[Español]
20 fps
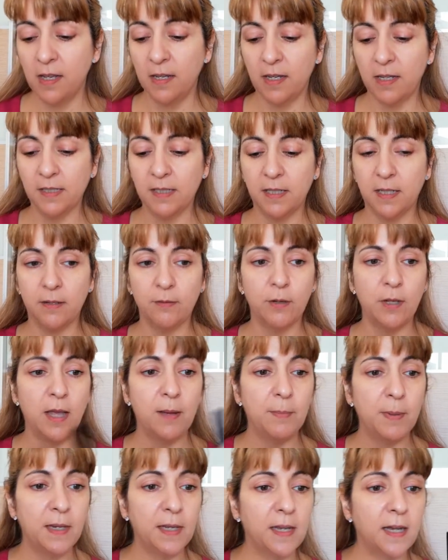Así que voy a
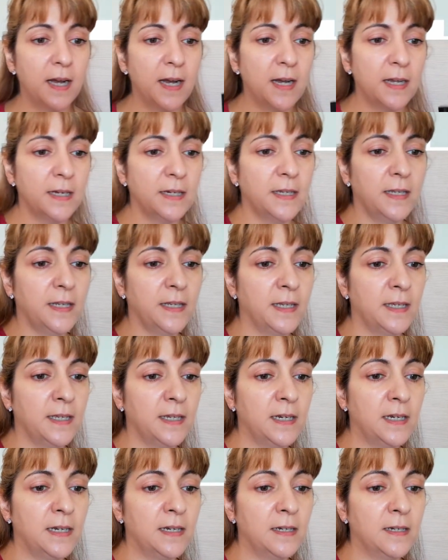aplicar
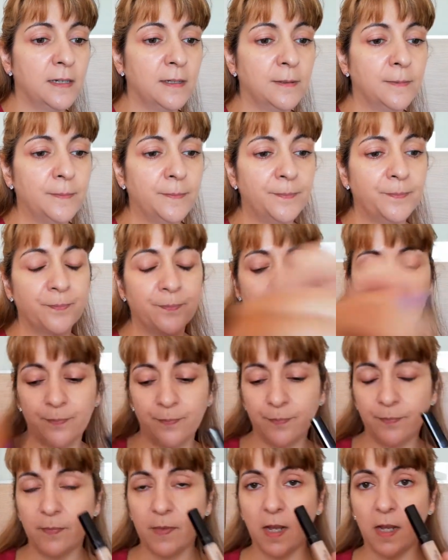el,
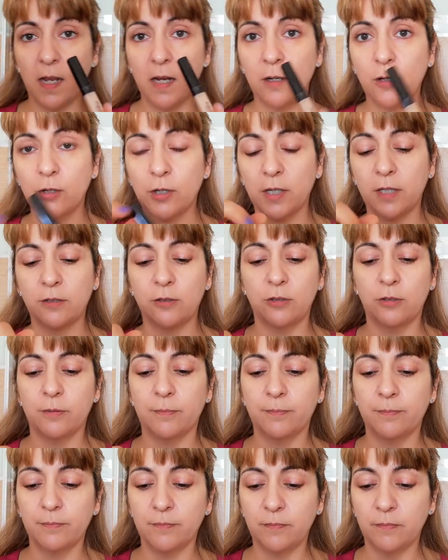el corrector.
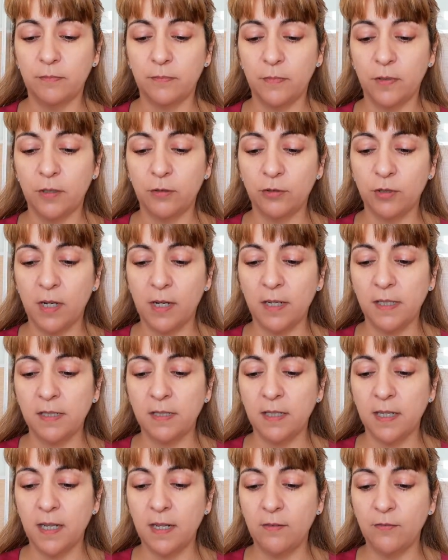Voy a usar
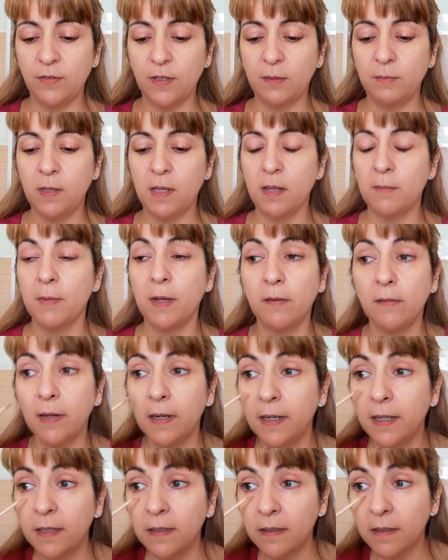este, el Fit Me de
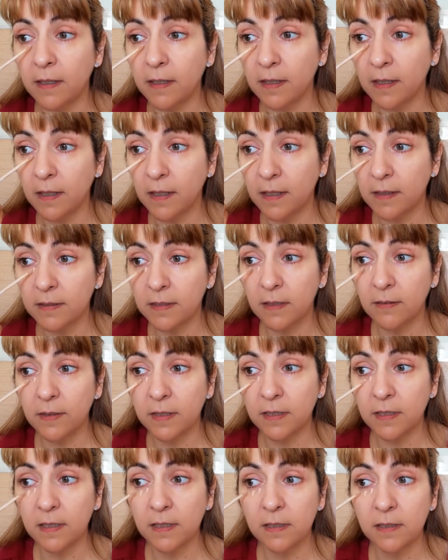Maybelline, que ya
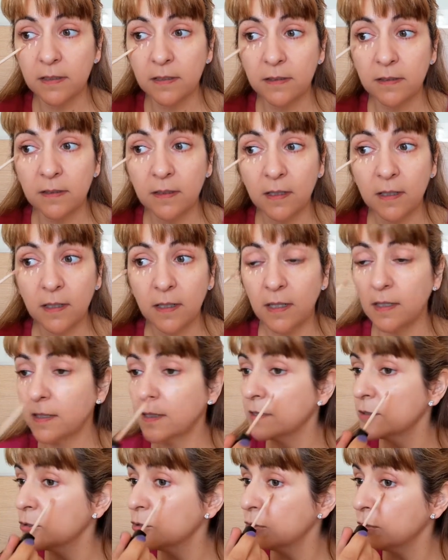sabéis que es el
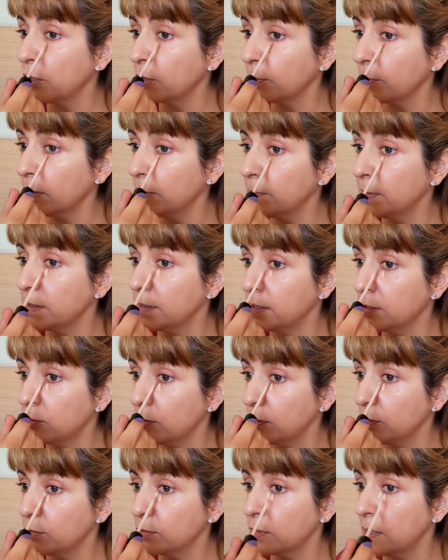que normalmente
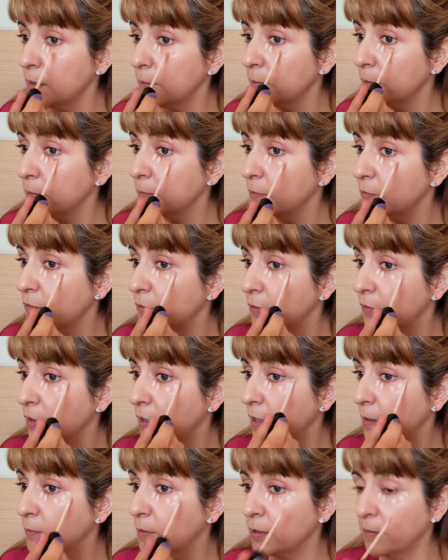suelo usar porque me
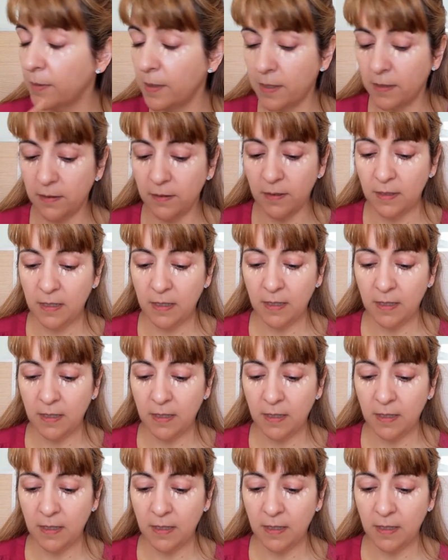funciona muy bien.